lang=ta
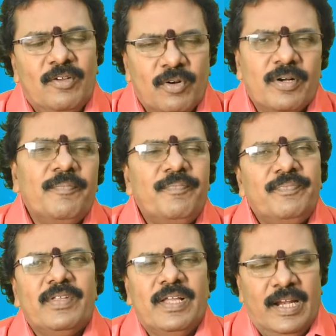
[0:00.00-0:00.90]
யோகம்
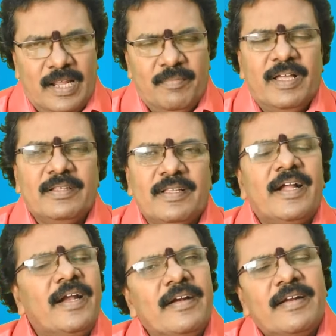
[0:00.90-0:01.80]
எல்லாருமே
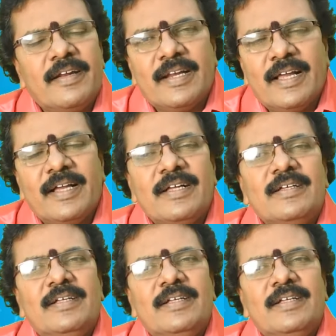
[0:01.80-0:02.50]
அதான் கேட்டுட்டு இருக்கிறாங்க